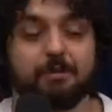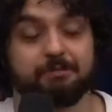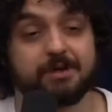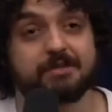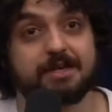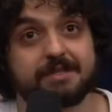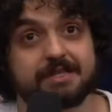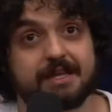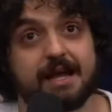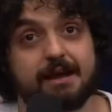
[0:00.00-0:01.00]
por isso que
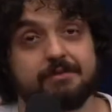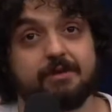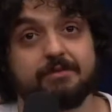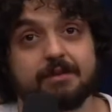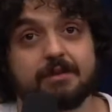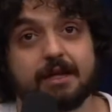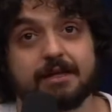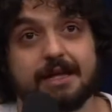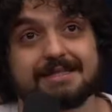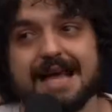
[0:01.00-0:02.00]
você tá envolvido em
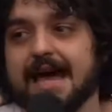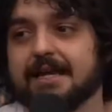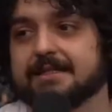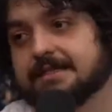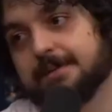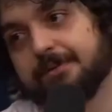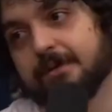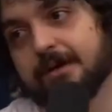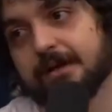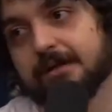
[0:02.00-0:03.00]
tantas áreas dessa
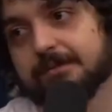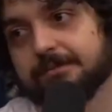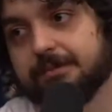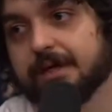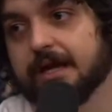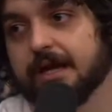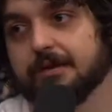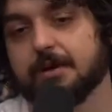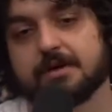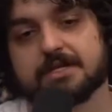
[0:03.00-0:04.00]
porra, né? Porque
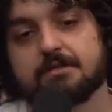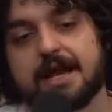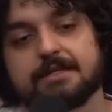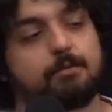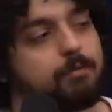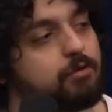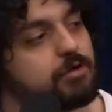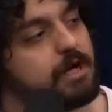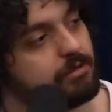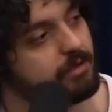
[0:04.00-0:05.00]
uma coisa é o cara ser um bom
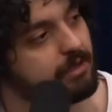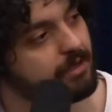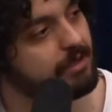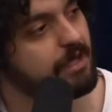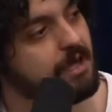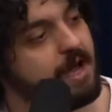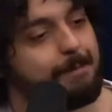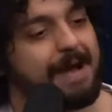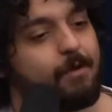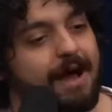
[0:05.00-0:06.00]
jogador. É.
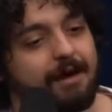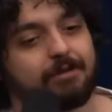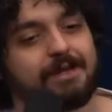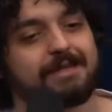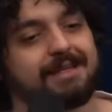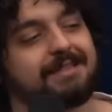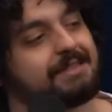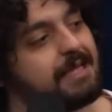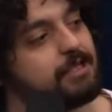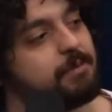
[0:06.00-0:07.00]
Mas o cara, quando ele
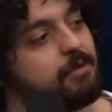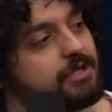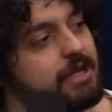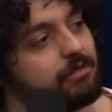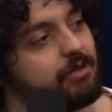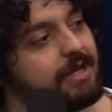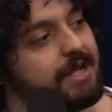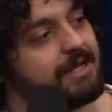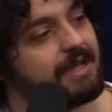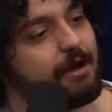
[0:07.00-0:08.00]
transcende é um bom jogador e
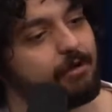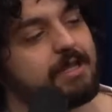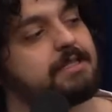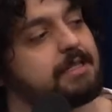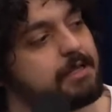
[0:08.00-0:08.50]
ele tá organizando